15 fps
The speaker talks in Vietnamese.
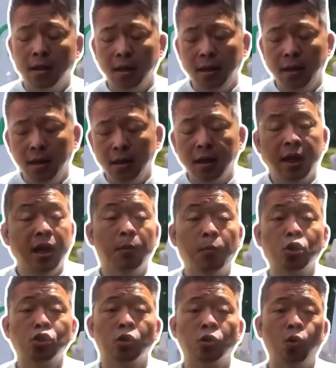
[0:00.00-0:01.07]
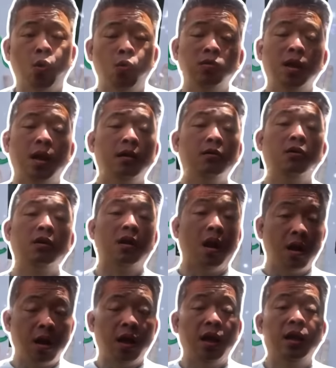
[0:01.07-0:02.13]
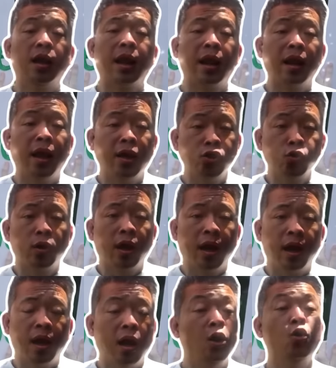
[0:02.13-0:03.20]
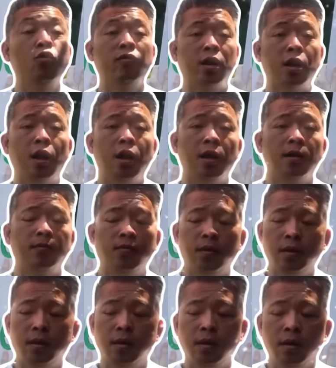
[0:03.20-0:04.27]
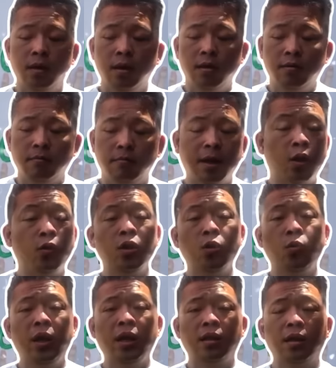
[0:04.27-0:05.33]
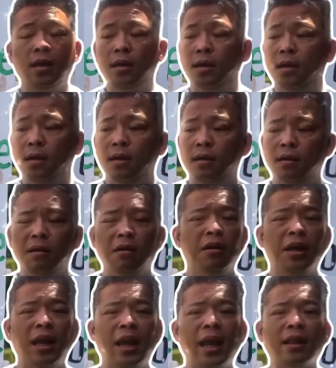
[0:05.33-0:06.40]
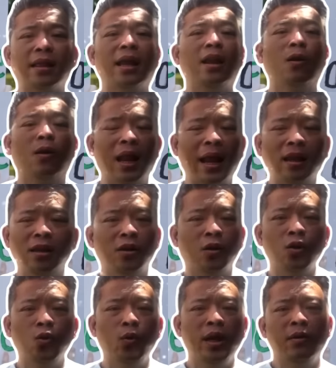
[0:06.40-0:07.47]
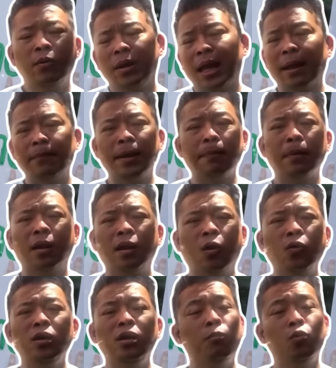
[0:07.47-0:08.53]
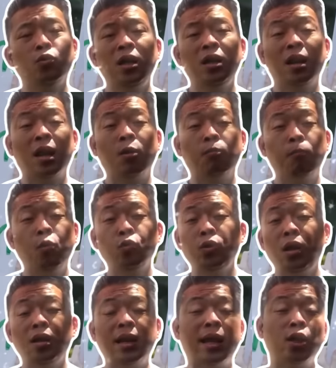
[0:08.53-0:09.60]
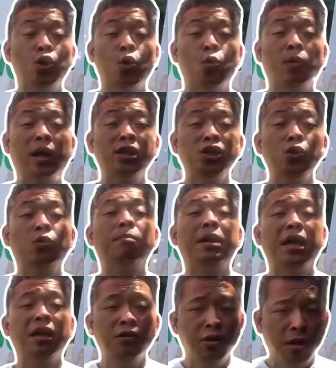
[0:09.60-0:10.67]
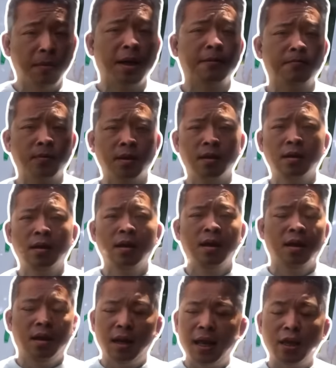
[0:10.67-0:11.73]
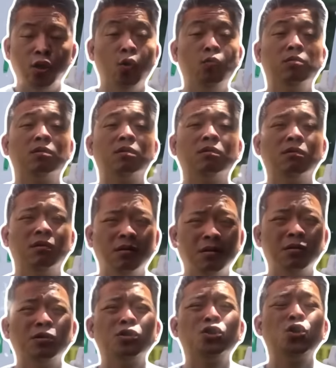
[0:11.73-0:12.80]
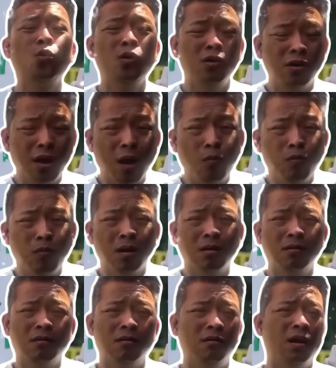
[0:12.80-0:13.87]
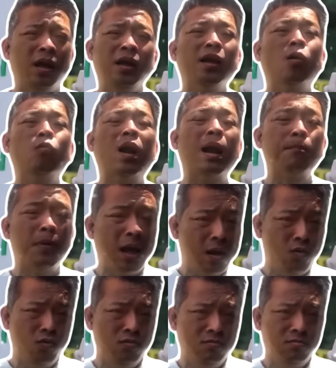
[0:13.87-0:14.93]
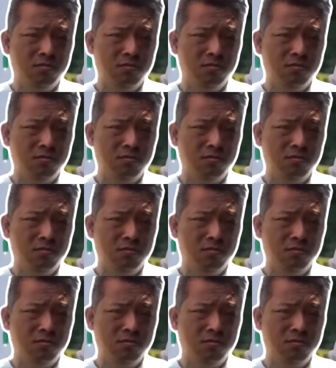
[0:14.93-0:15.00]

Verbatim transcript: thì đây là một cái sự tổn thất nó cực kỳ là nặng nề cho Nga ở khu vực đó mà đối với nguyên thì ờ, người khác thấy lo lắng chứ đối với nguyên có cảm giác là đối với putin là putin đang dùng cái chiêu là biển người mà là dùng số lượng đông lấy đông áp đảo